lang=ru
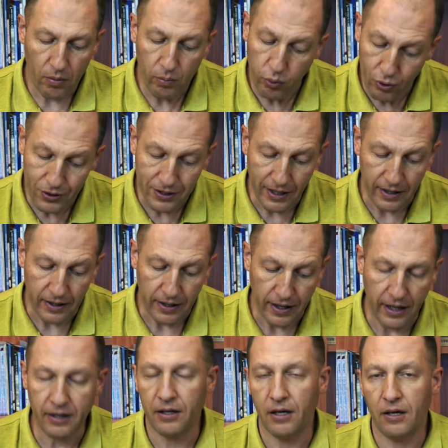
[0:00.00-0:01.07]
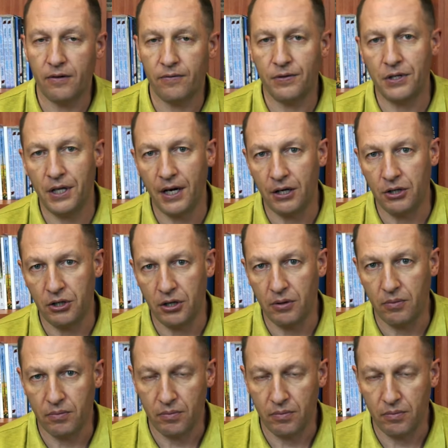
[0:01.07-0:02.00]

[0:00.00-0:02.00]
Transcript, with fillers: после этой встречи?